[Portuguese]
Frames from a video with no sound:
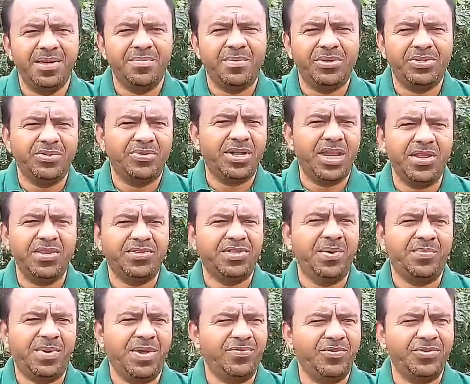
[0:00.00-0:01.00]
Mas eu quero
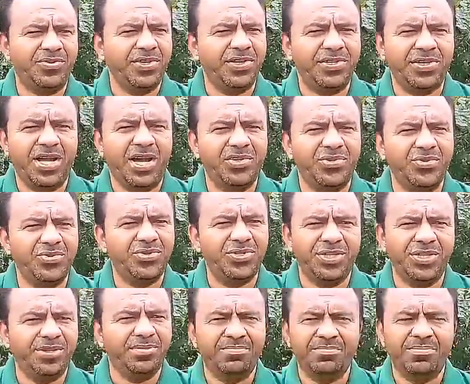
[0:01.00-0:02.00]
dizer para vocês que a
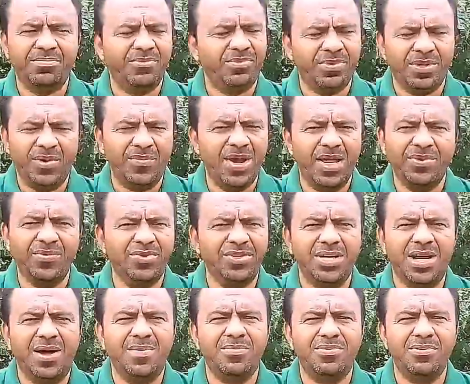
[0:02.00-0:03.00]
Xuxa não é do
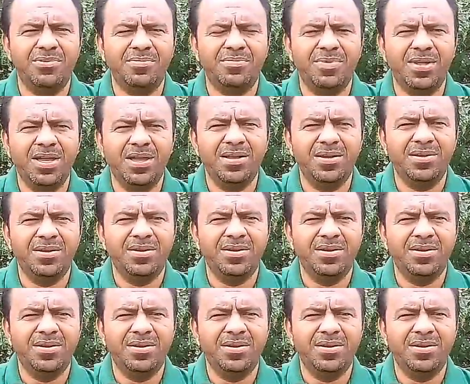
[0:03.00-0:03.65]
diabo, né?